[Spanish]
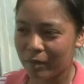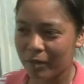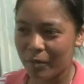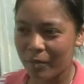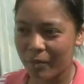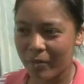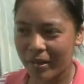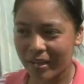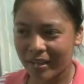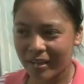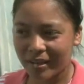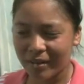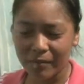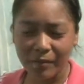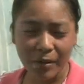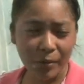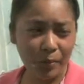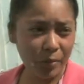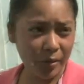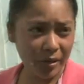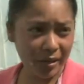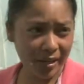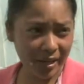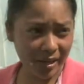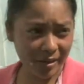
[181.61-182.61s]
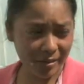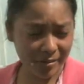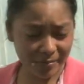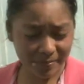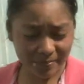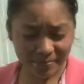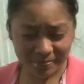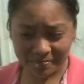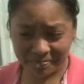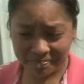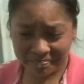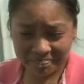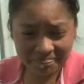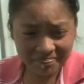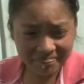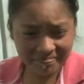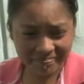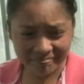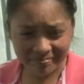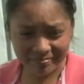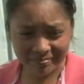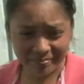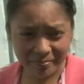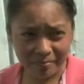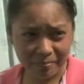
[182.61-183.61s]
mis padres me apoyaron.
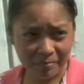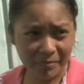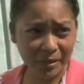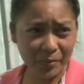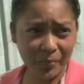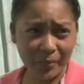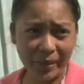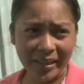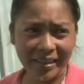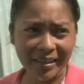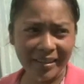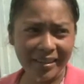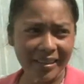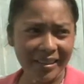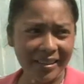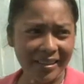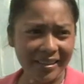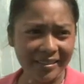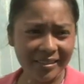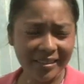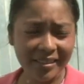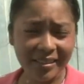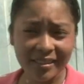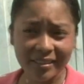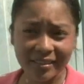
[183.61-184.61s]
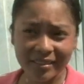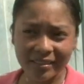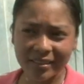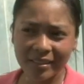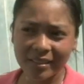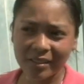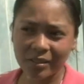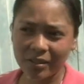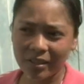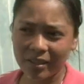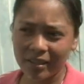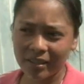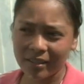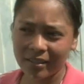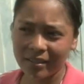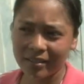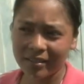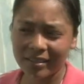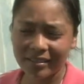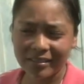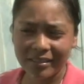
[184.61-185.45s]
Mis padres este,